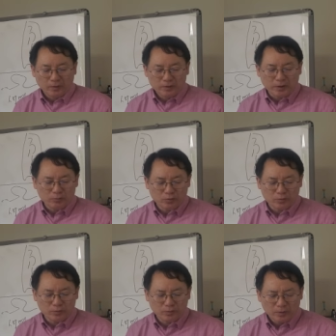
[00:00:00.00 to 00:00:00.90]

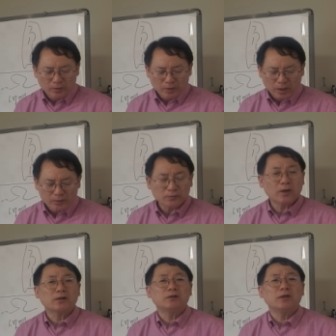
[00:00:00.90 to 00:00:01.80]
재물은
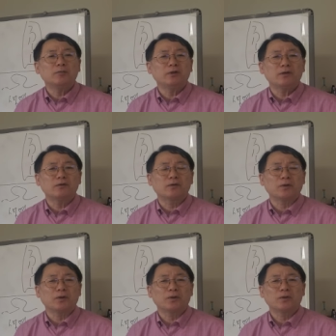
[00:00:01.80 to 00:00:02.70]
항상 예비되
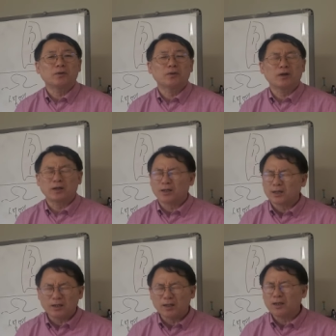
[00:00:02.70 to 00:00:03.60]
있어요.
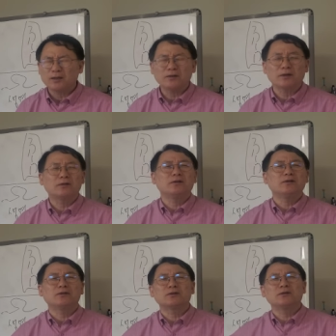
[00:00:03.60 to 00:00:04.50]
항상
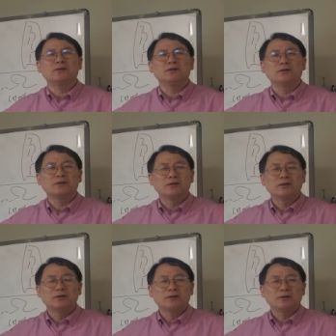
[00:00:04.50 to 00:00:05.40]
드릴 것이
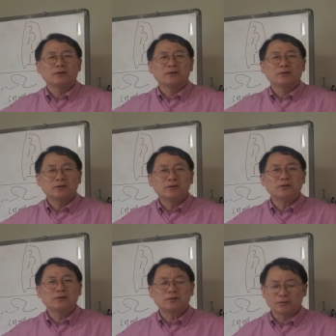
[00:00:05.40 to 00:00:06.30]

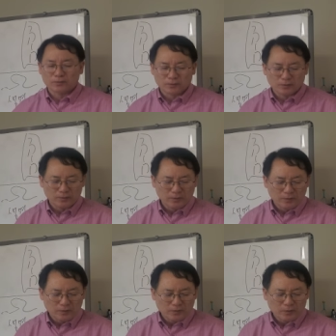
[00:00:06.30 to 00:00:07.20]
드릴 것이요.
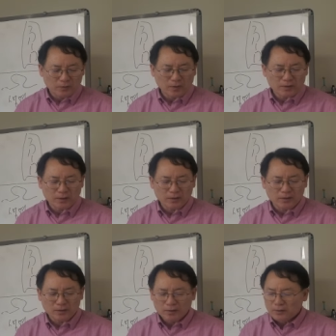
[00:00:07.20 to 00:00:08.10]

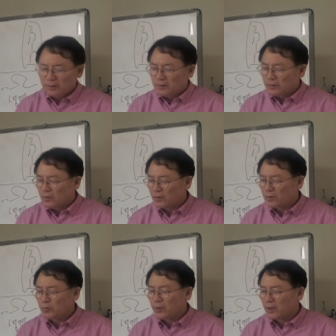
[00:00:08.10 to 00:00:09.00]
제사장이
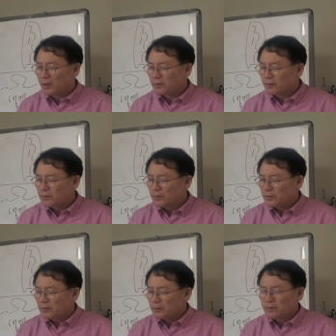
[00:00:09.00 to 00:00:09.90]
저기 뭐야
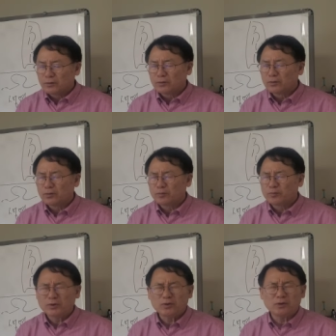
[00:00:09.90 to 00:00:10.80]
그
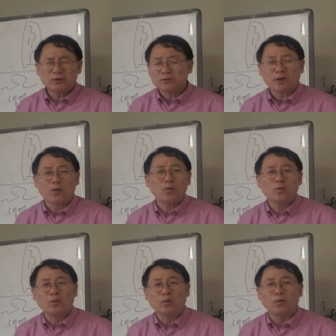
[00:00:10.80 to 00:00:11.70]
비둘기
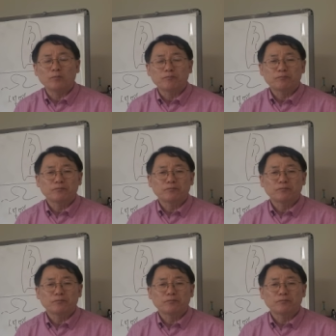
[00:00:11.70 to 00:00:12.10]
사오고